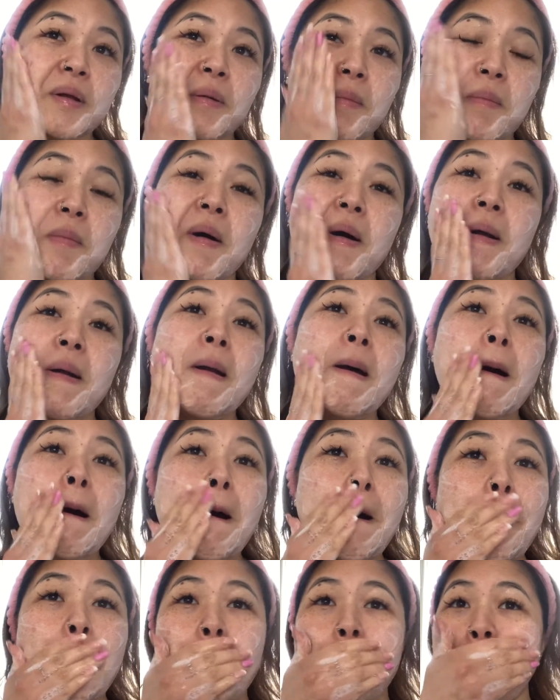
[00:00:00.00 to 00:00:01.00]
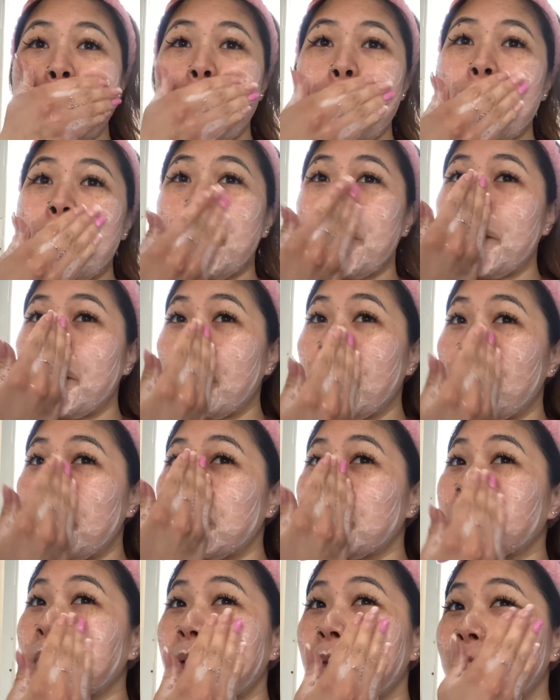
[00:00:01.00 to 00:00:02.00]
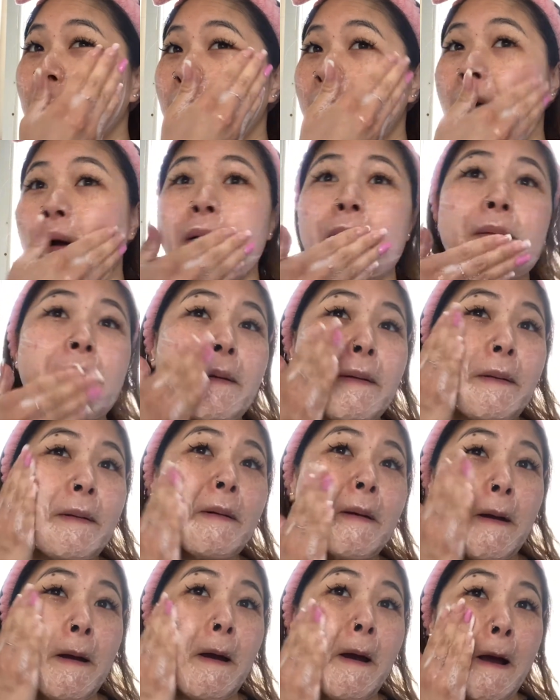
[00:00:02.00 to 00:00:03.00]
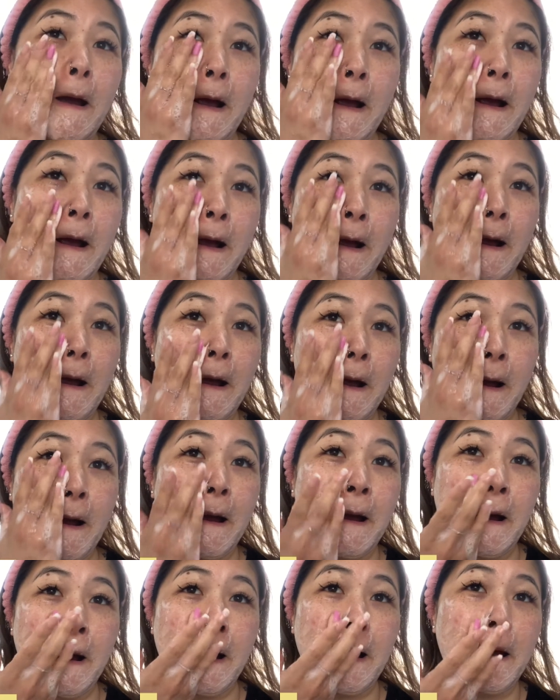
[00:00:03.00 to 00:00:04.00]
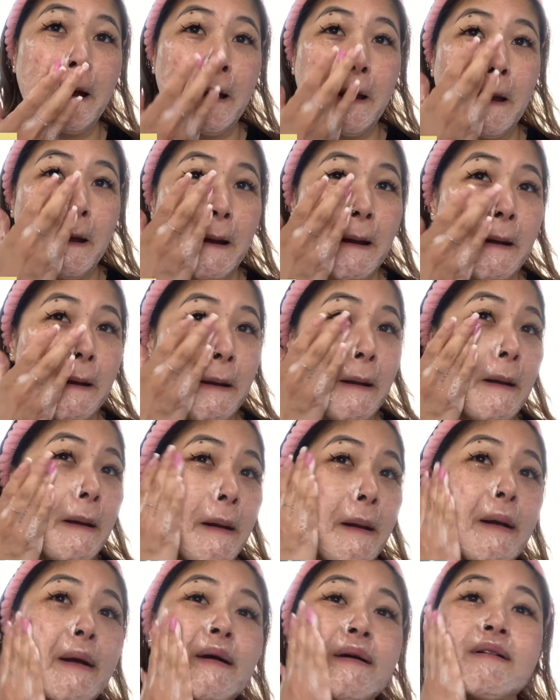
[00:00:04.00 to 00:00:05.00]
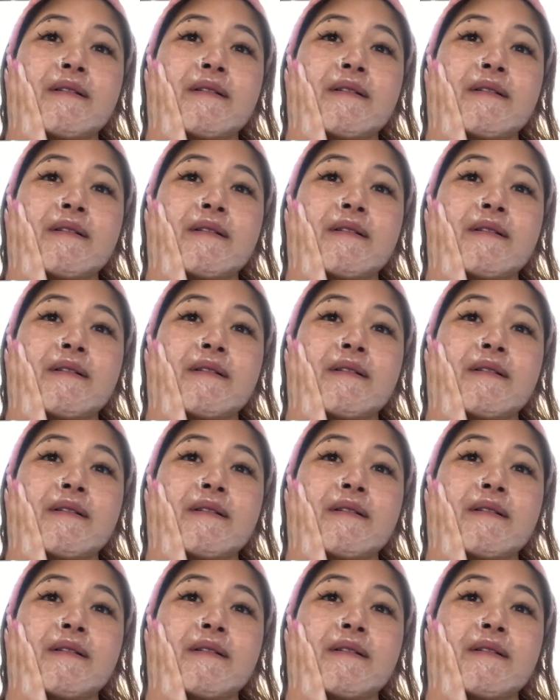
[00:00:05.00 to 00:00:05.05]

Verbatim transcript: Para, mas marami siyang magamit. Ayan. Ayan.